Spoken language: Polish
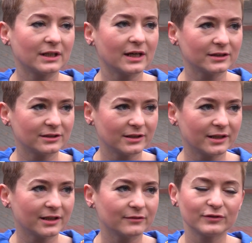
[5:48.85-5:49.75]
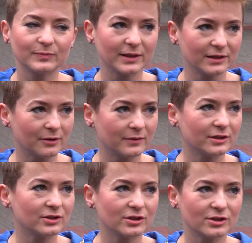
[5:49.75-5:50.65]
Kadra
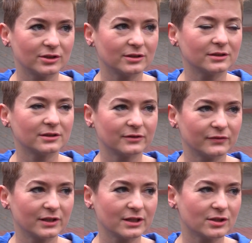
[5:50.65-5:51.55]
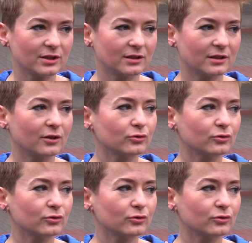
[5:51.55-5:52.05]
wspaniała, dzieci rewelacyjne,